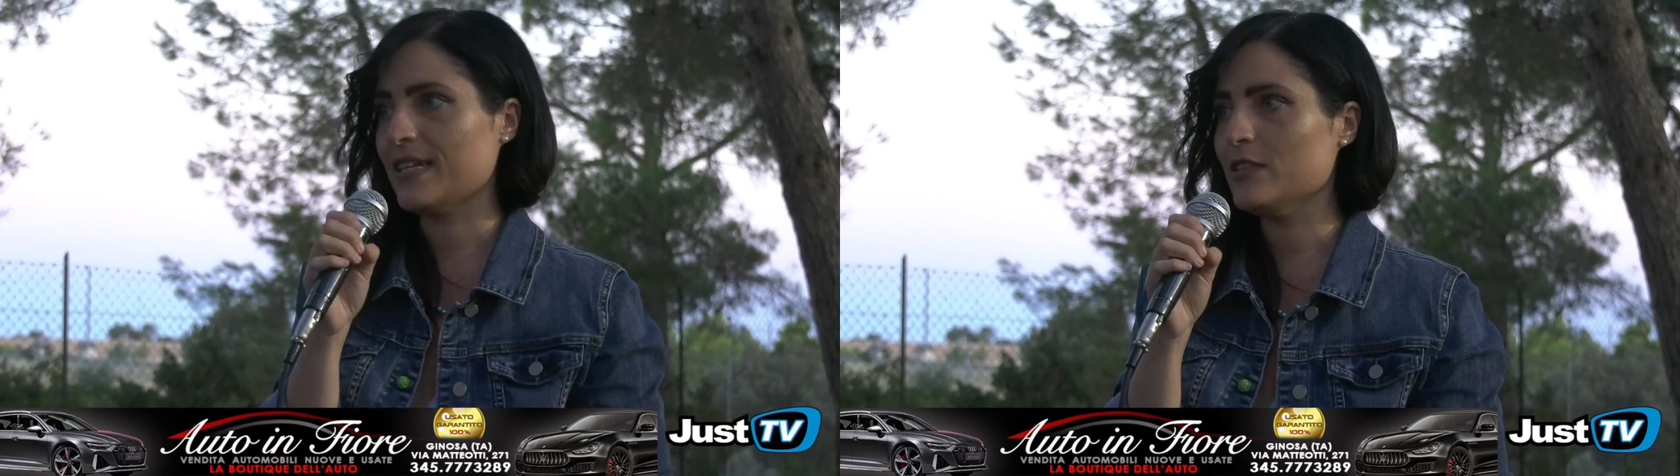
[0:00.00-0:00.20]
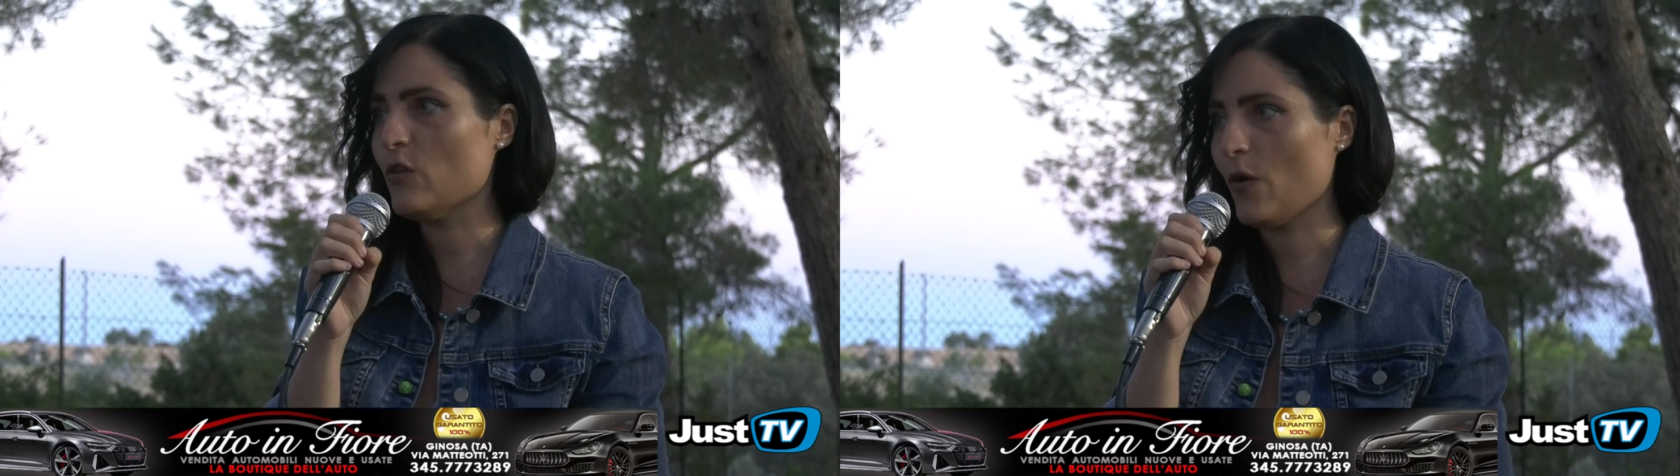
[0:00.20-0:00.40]

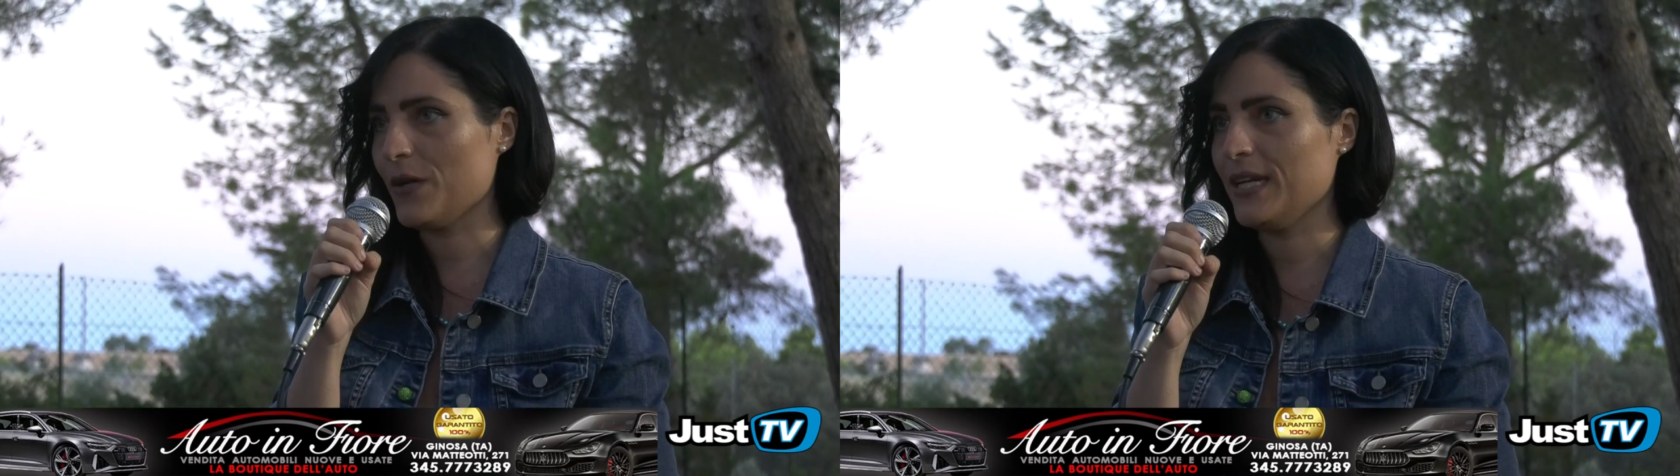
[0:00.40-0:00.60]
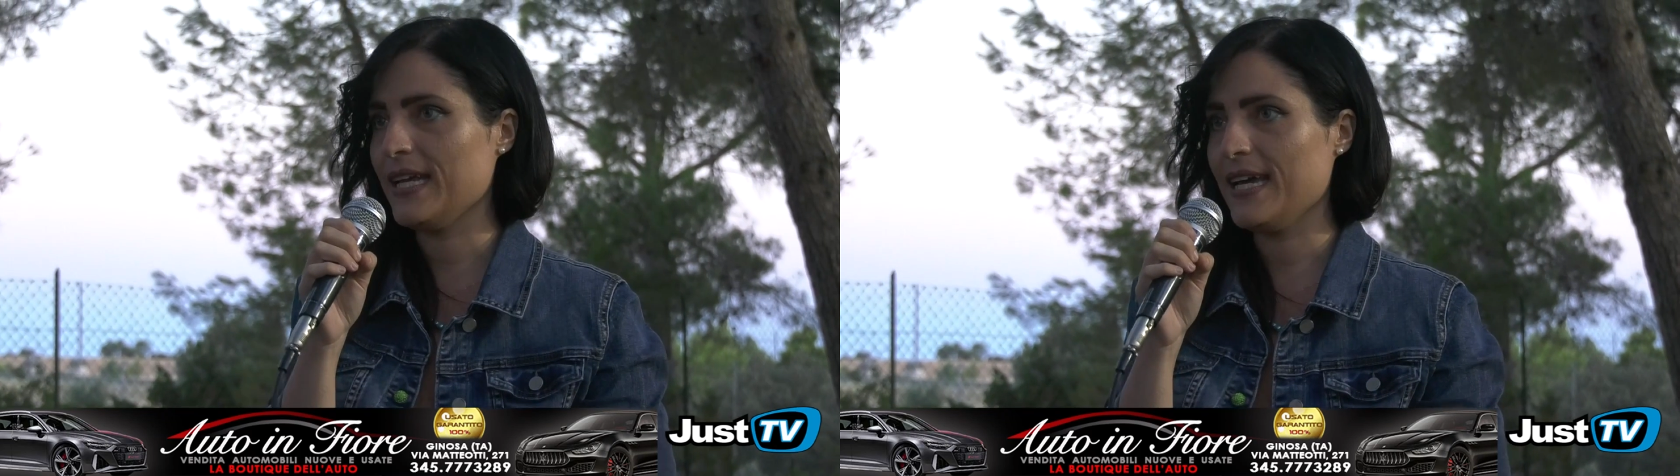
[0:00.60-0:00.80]

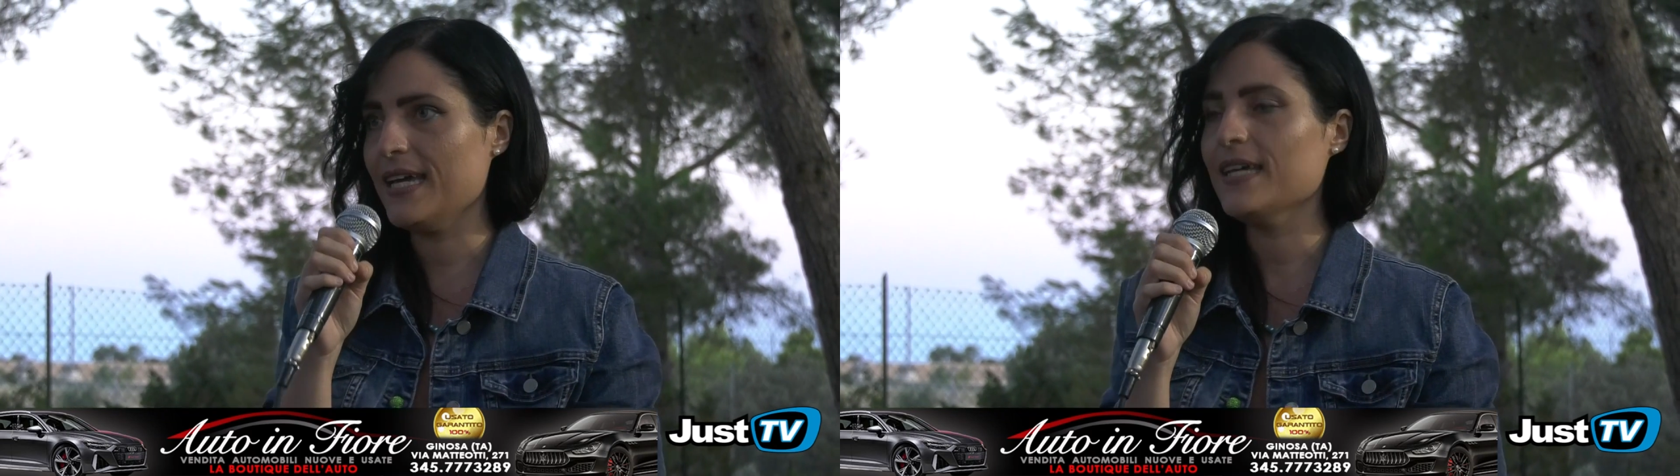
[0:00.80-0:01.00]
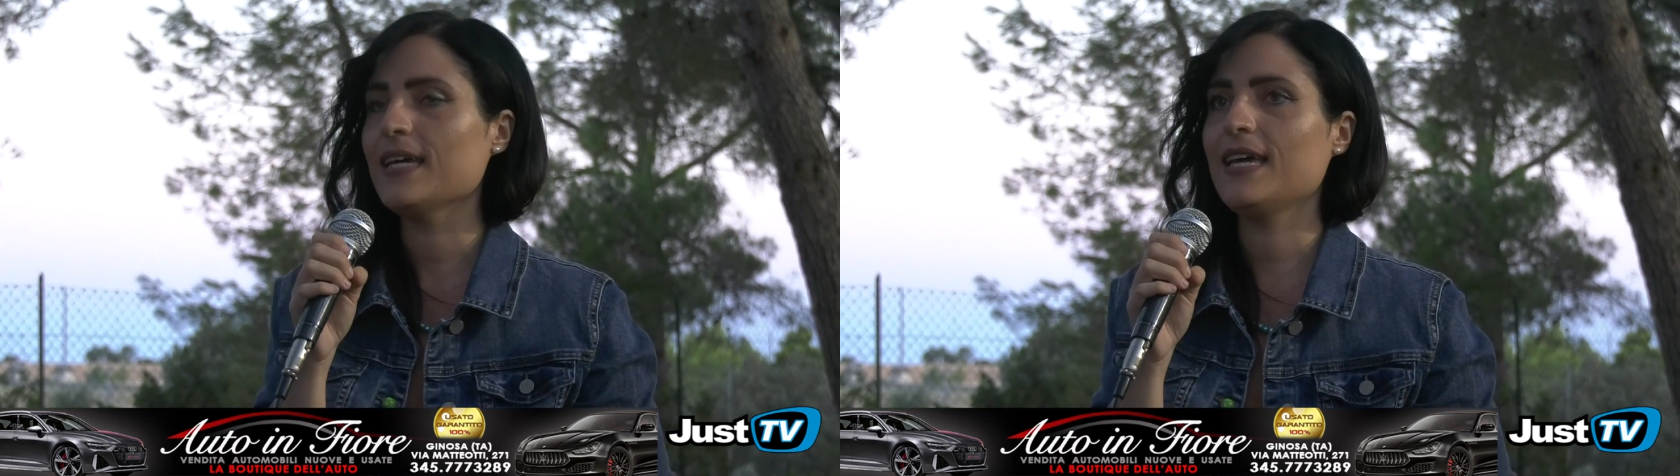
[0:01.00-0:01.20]
percorso con
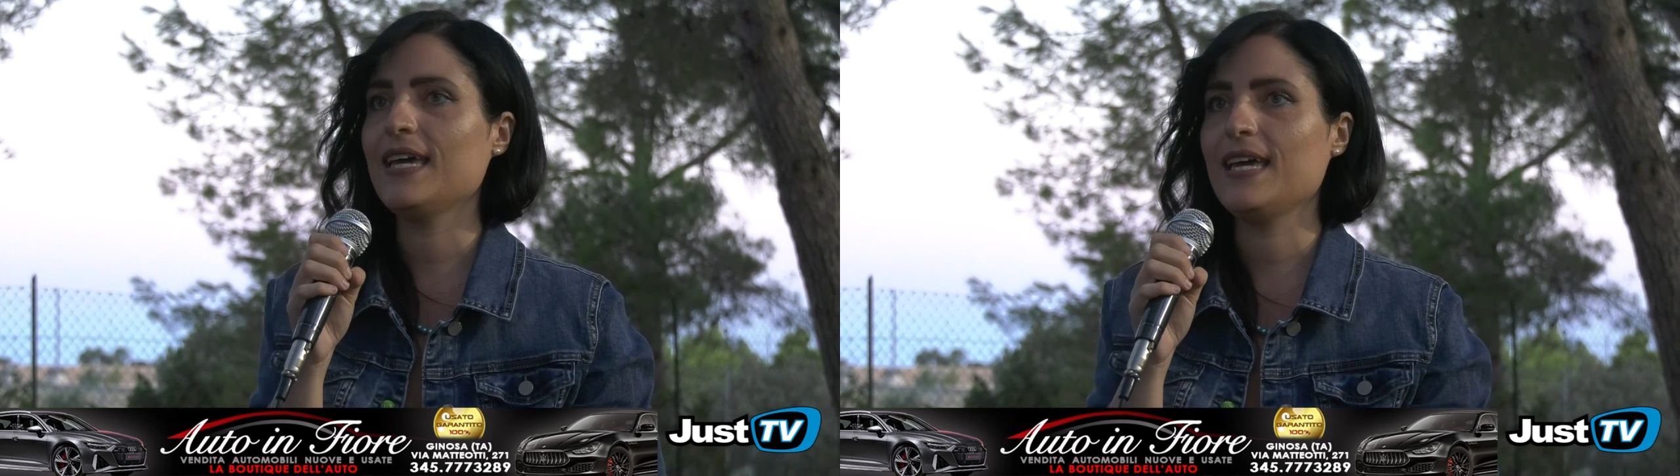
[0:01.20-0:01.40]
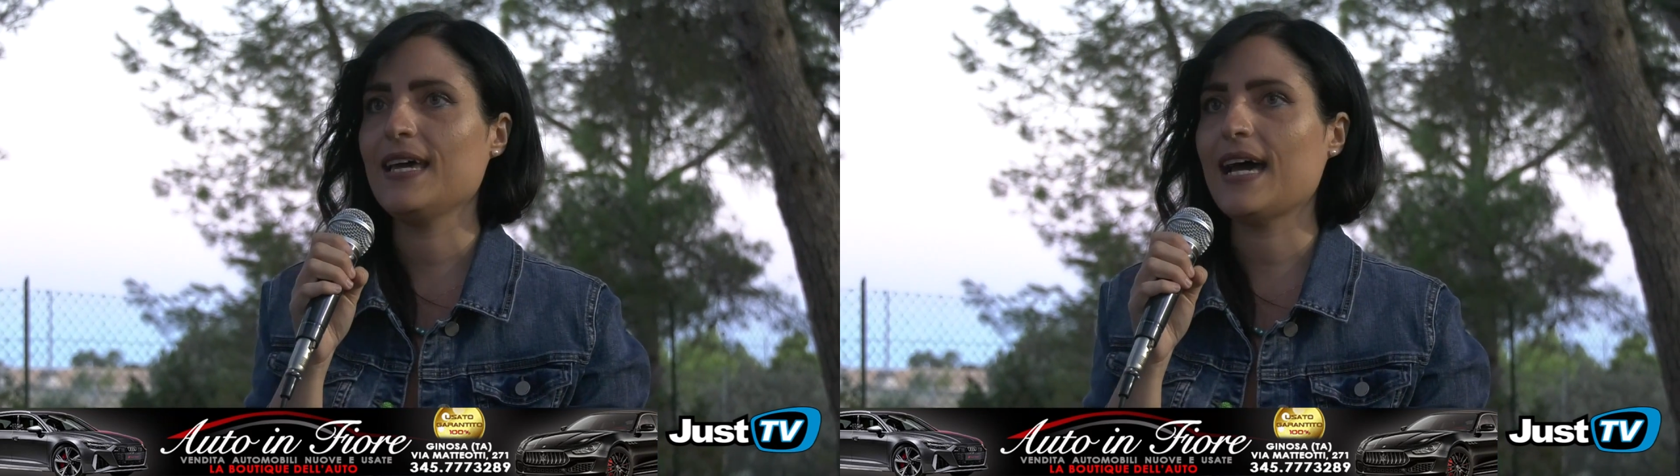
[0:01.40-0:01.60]
più
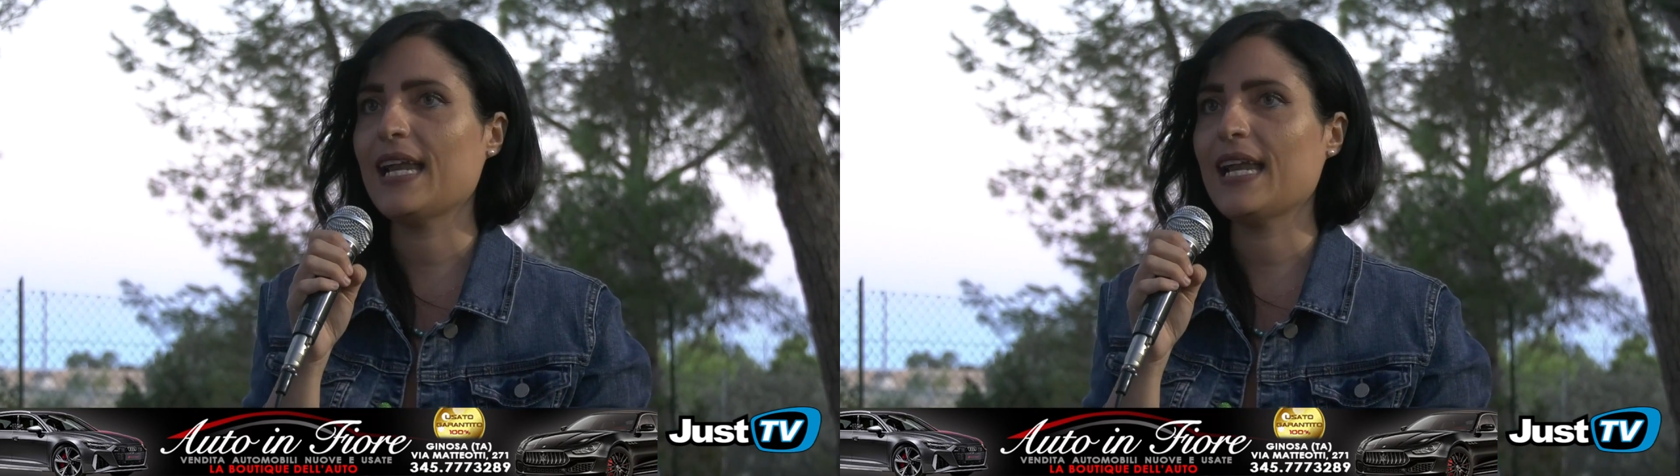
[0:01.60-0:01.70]
di 20